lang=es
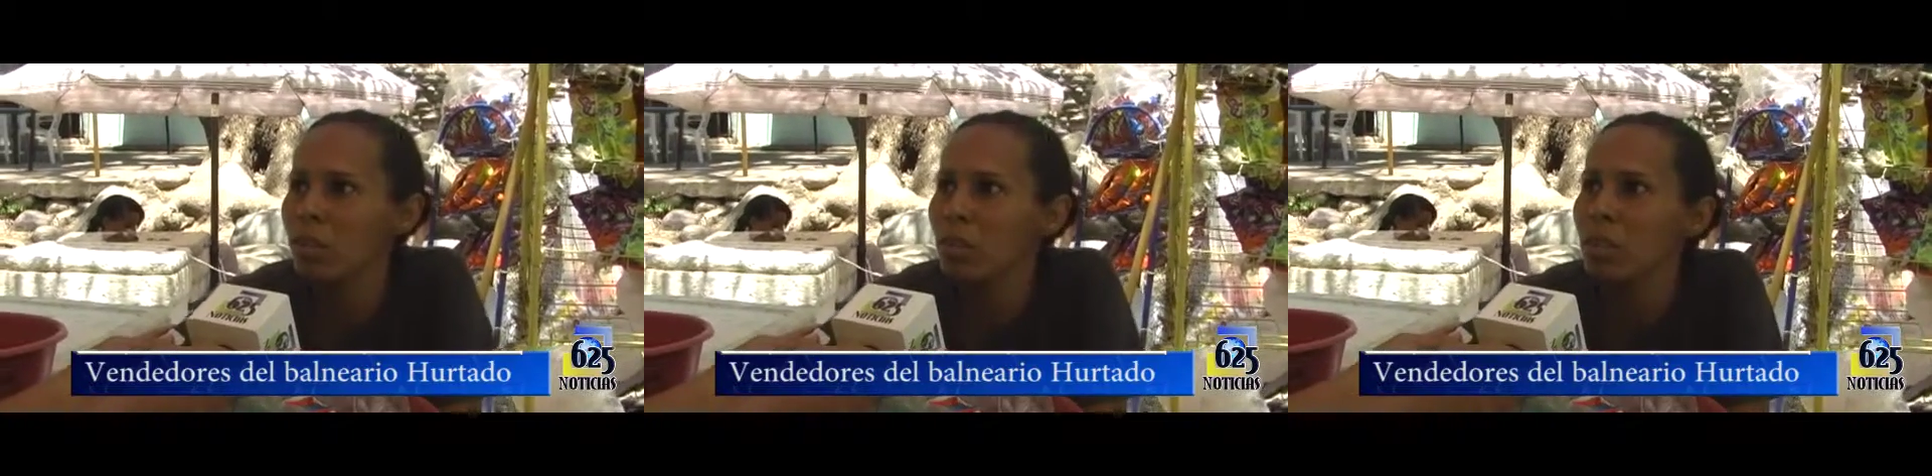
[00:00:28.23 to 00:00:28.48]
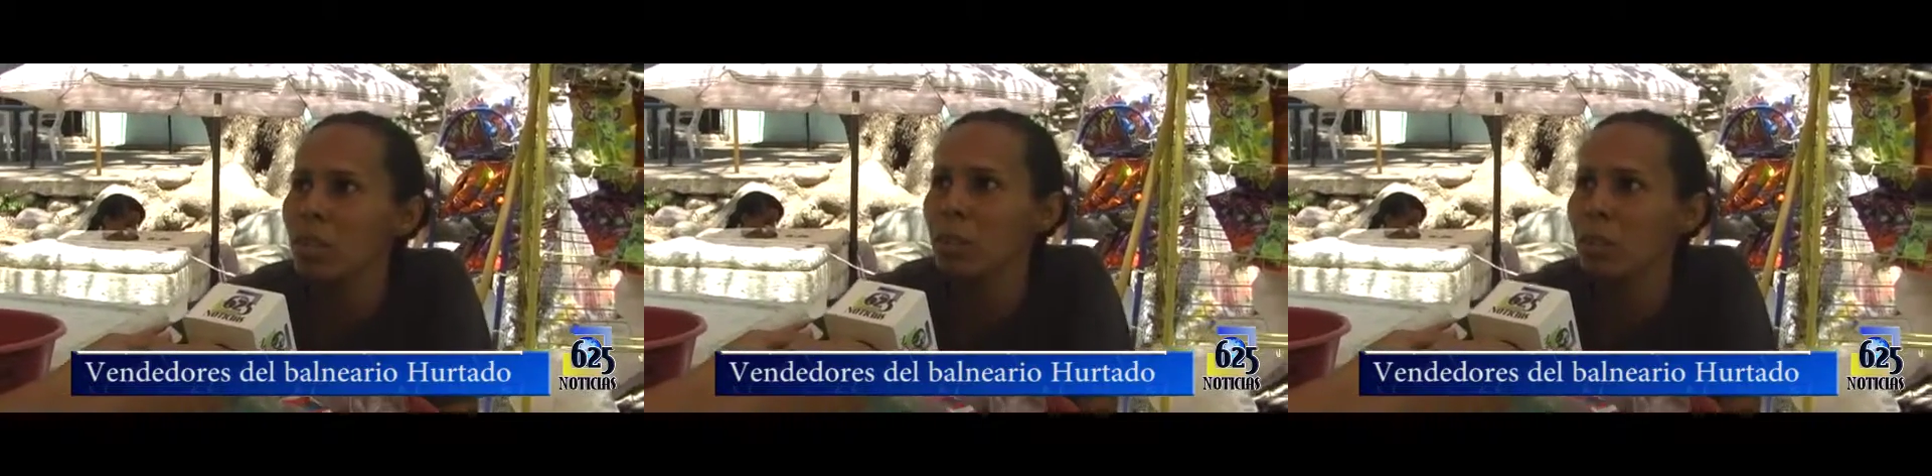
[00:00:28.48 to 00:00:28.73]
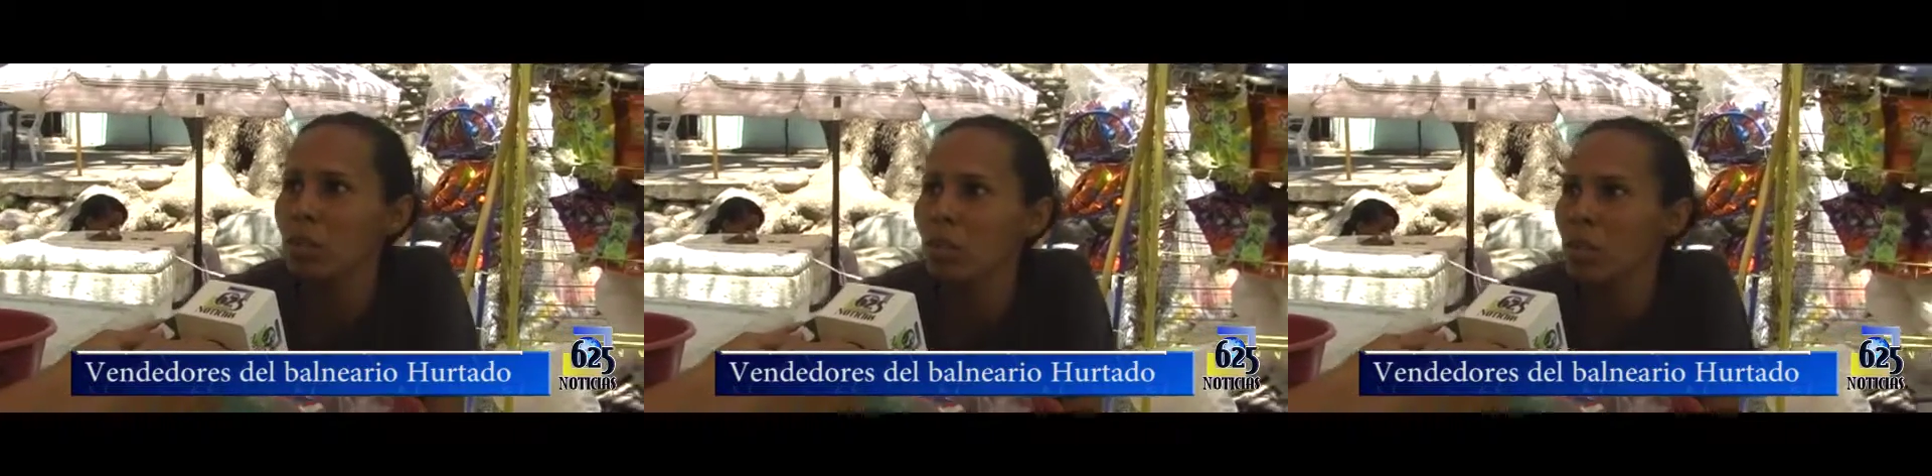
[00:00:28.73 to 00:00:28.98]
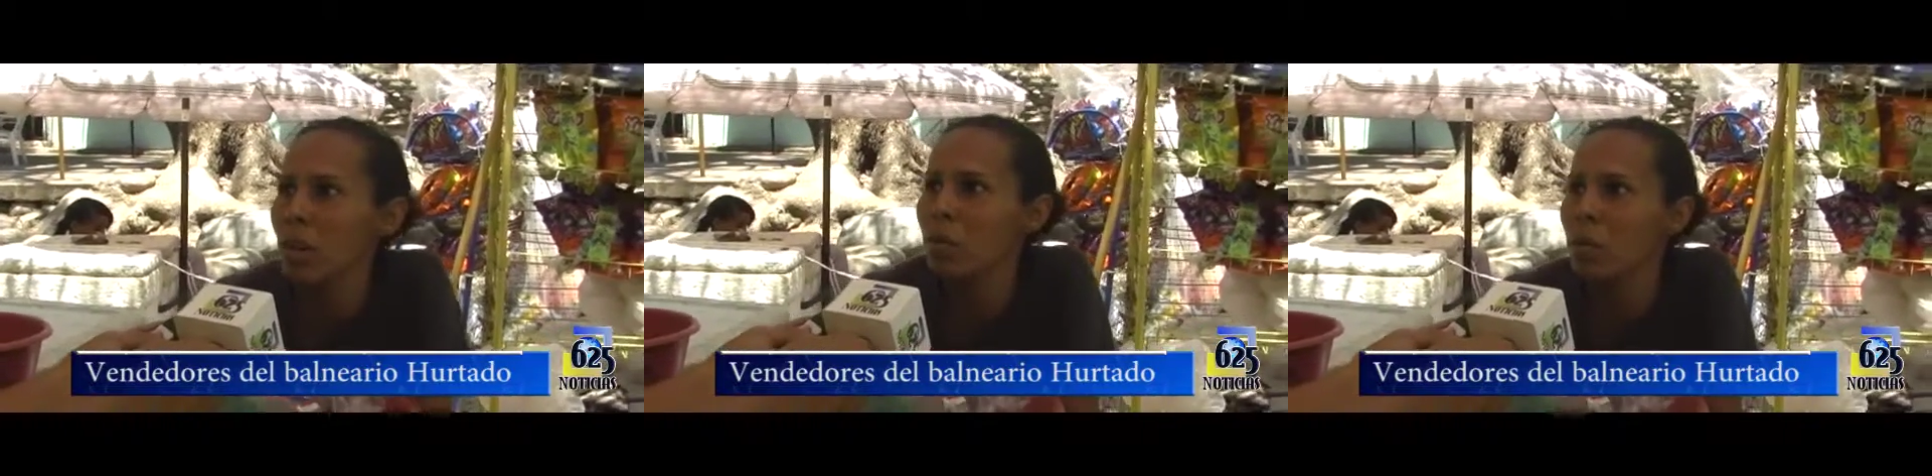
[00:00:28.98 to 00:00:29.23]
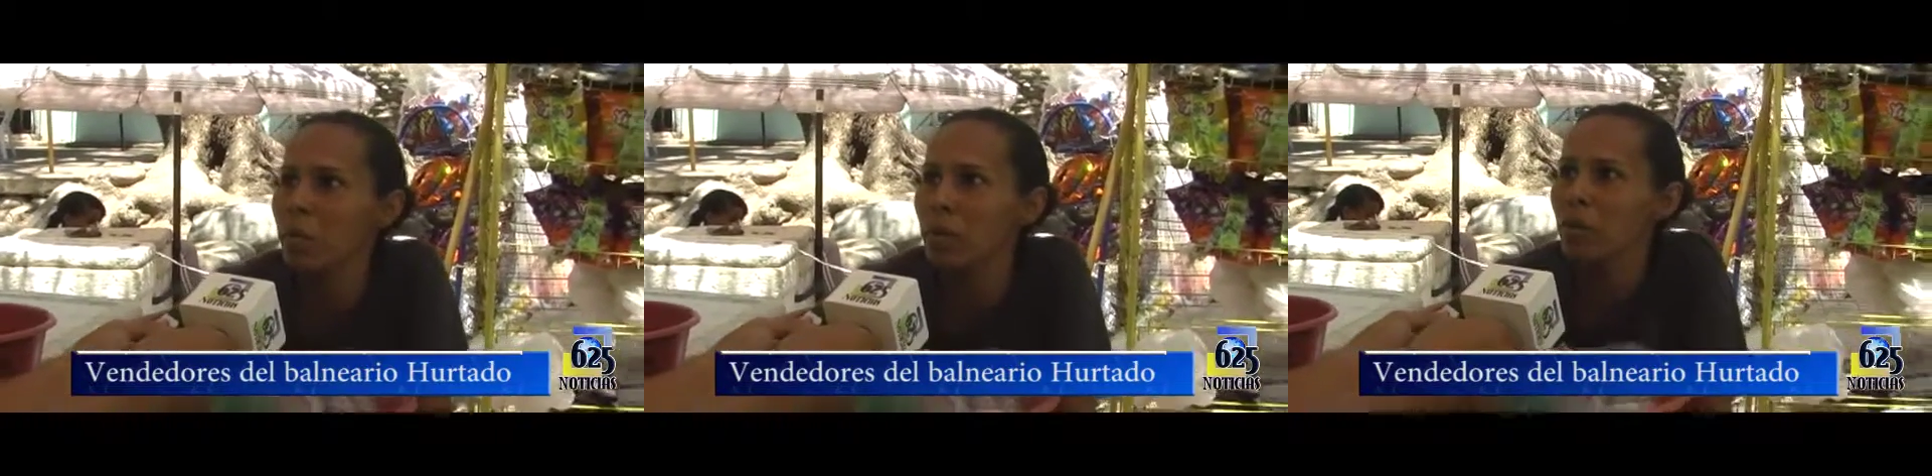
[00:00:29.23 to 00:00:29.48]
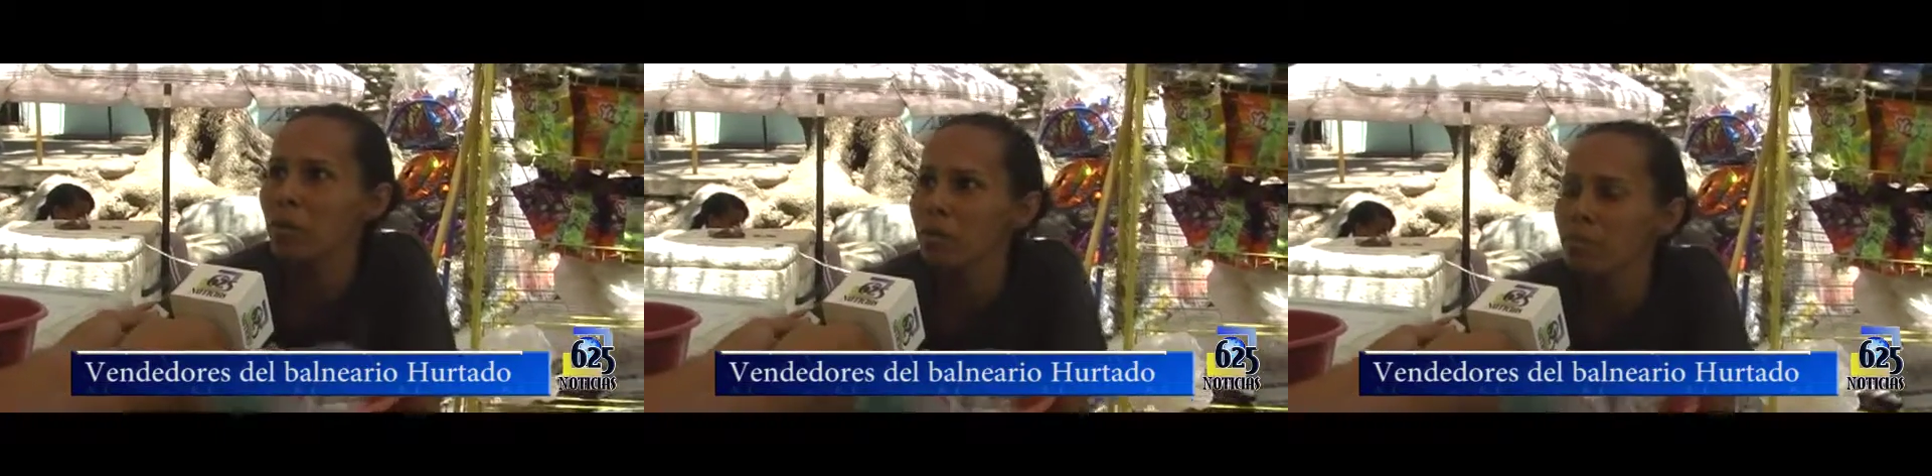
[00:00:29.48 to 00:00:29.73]
con este poquito de agua,
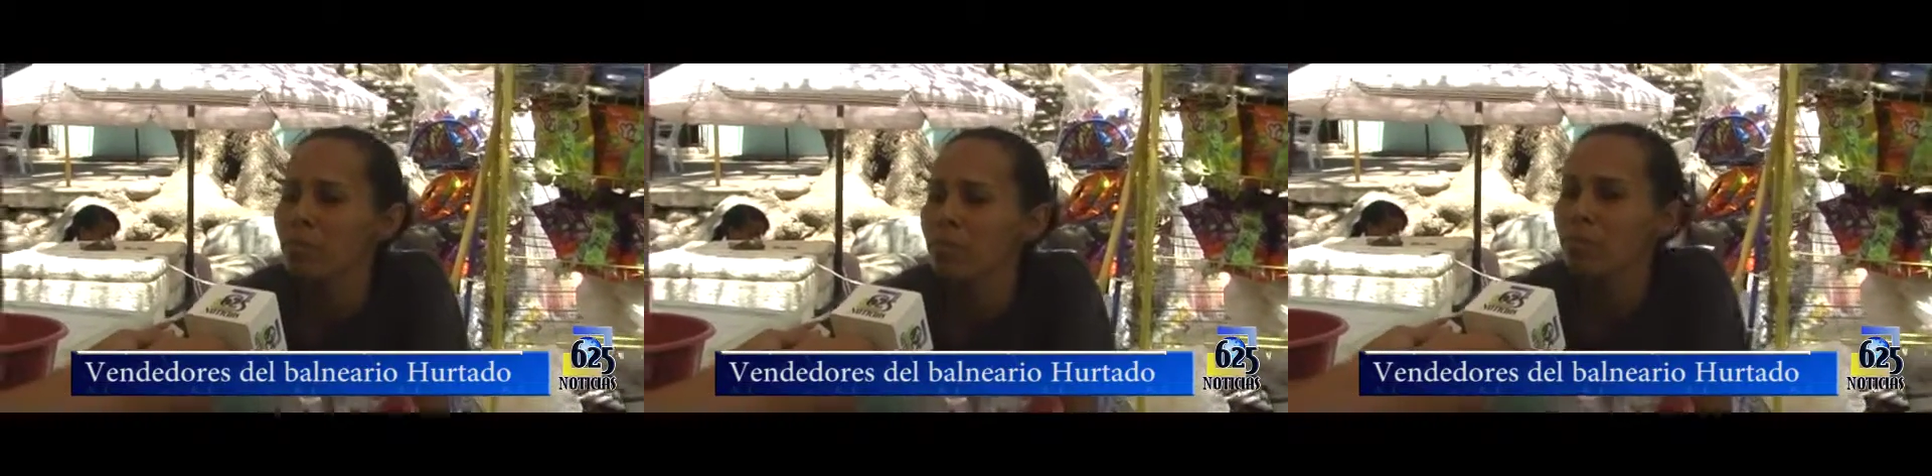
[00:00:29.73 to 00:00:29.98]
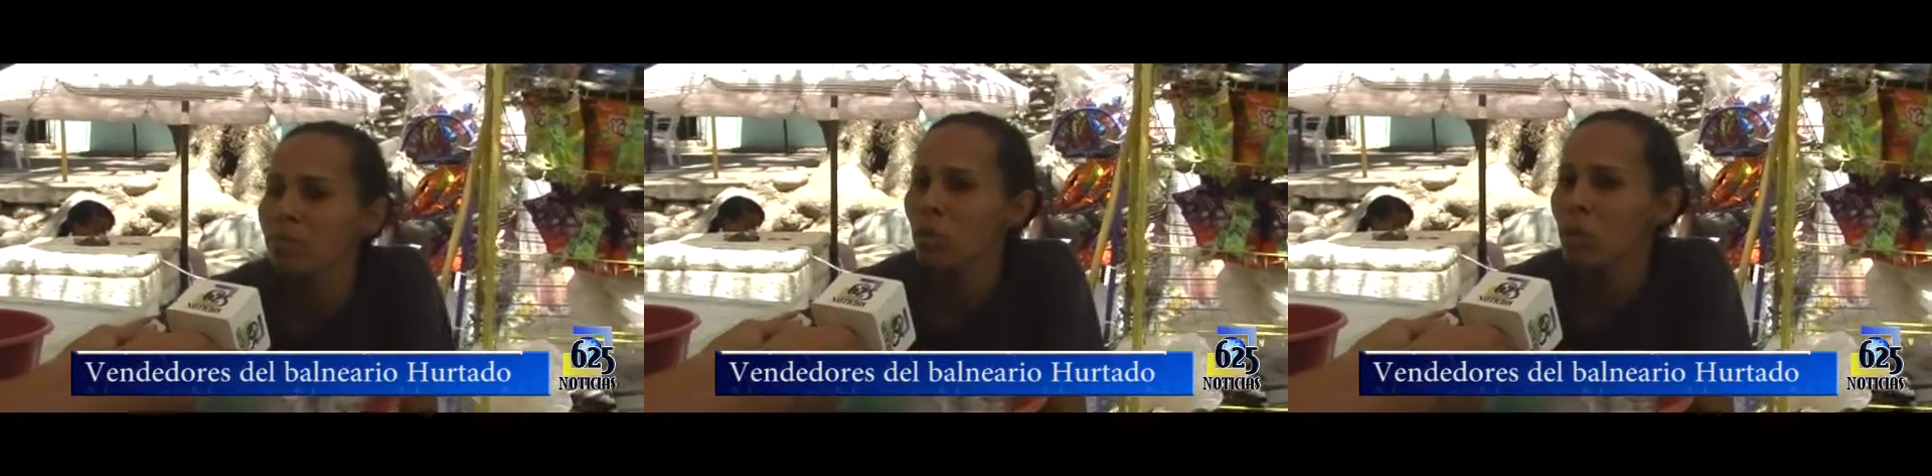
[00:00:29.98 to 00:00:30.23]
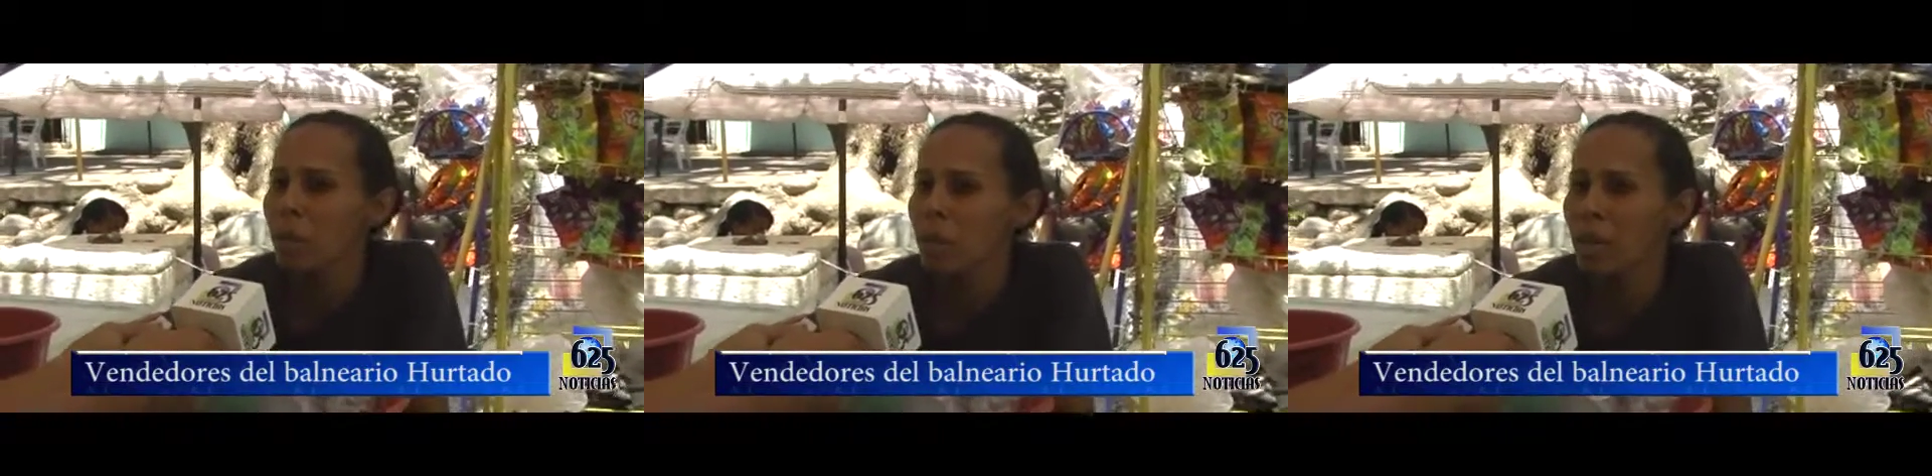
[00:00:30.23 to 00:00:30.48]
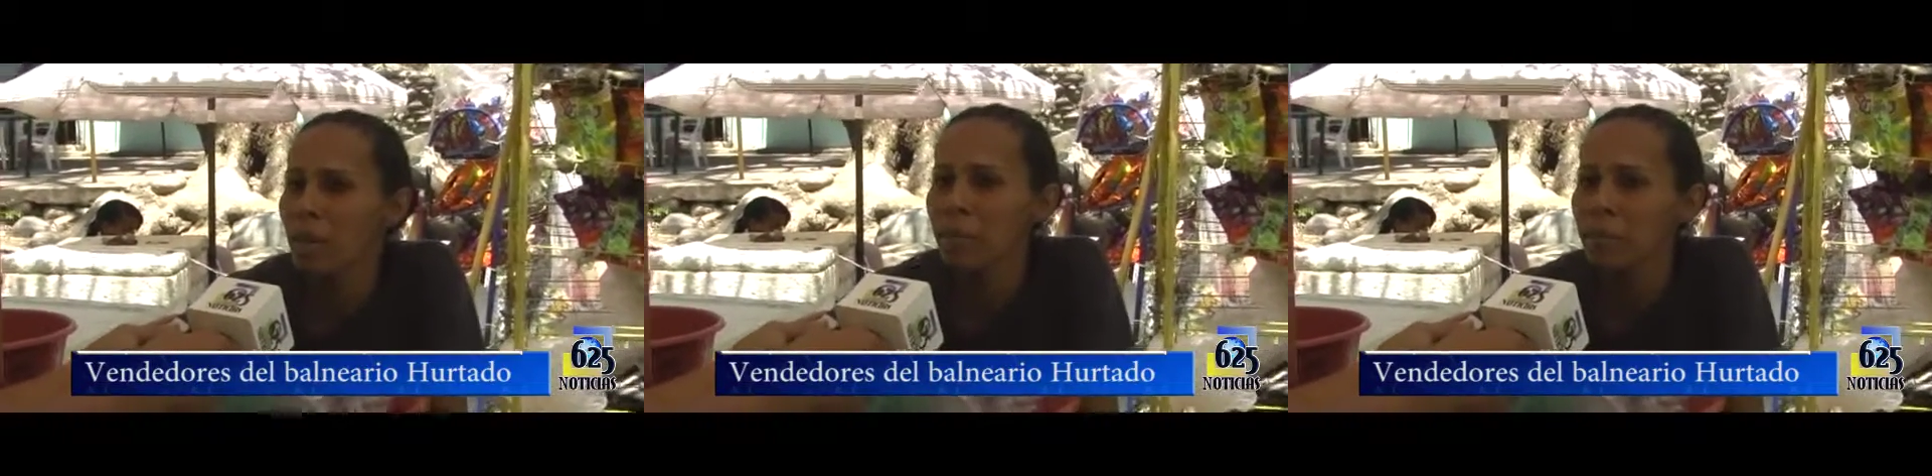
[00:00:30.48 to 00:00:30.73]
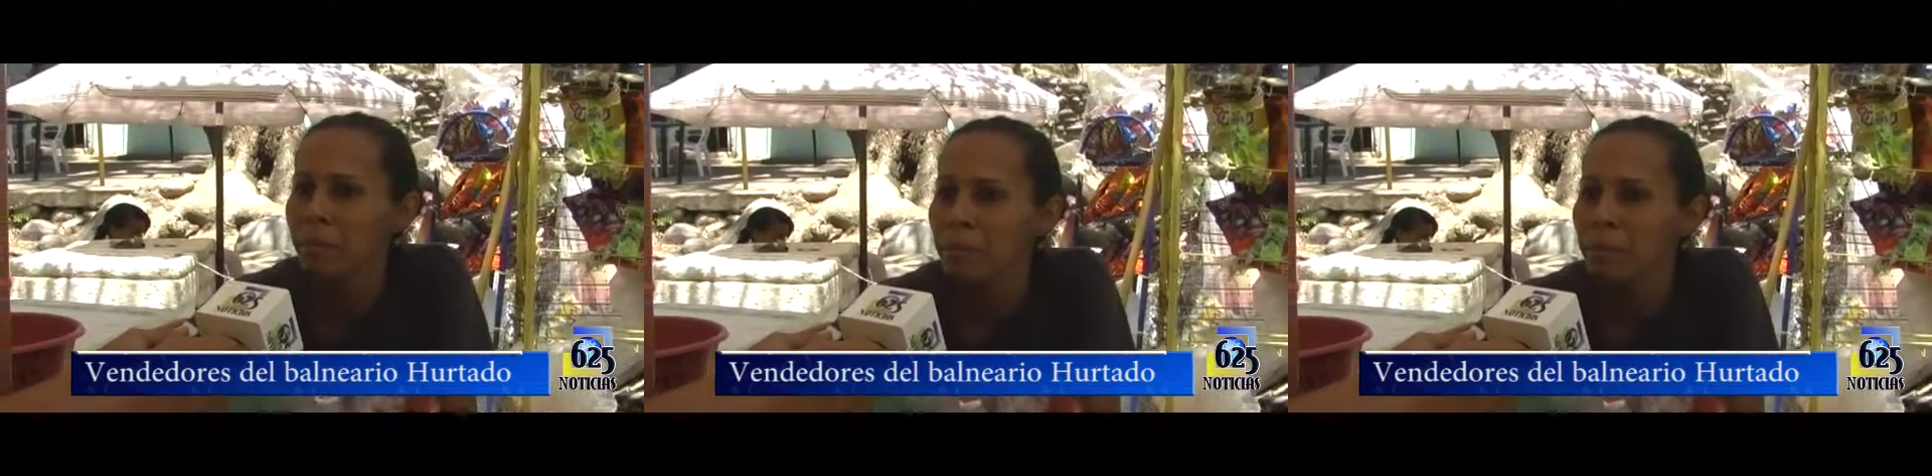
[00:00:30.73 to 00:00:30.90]
pero todavía.